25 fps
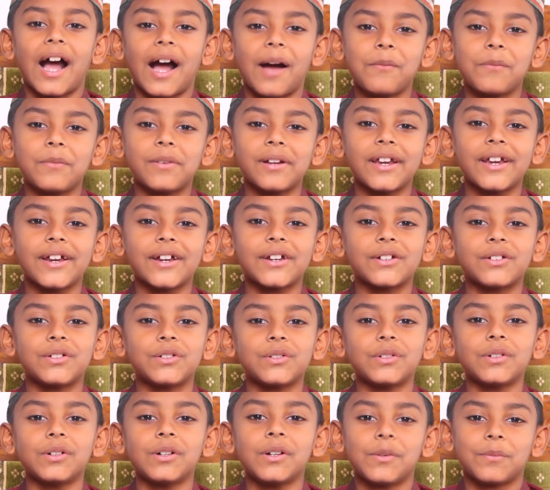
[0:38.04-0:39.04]
আমরা
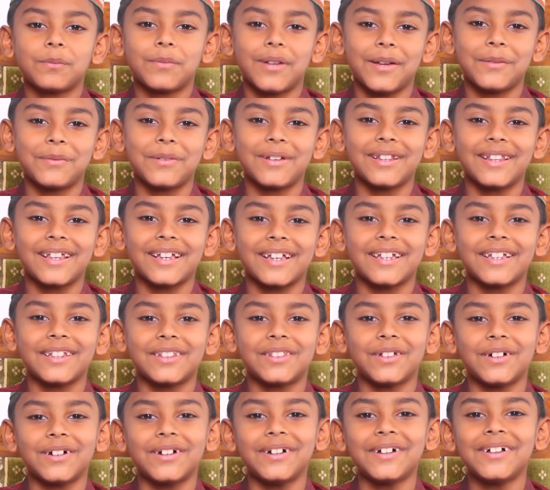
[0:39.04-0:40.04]
একটু ভেবে দেখি
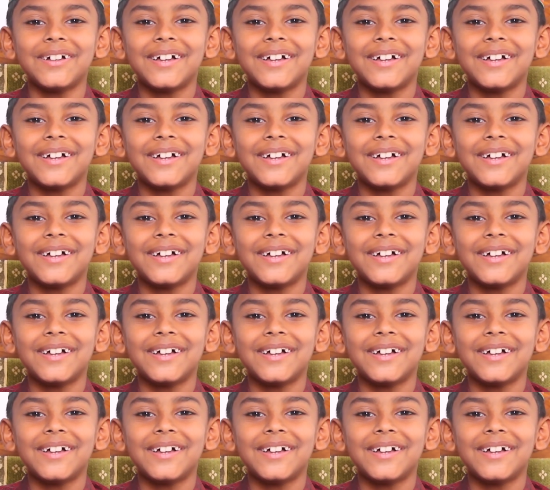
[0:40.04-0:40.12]
তো